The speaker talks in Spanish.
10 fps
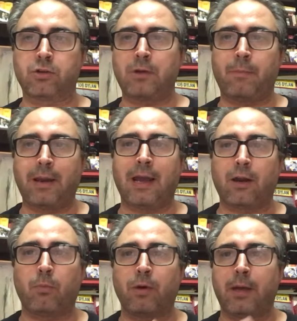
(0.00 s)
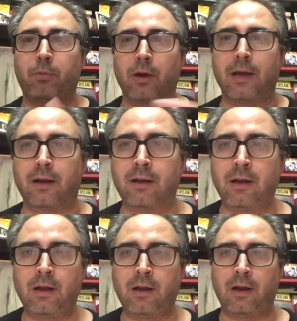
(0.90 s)
Es una pena que no pueda poner
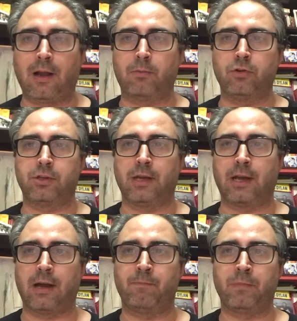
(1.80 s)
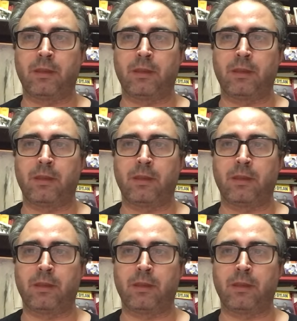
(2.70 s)
la música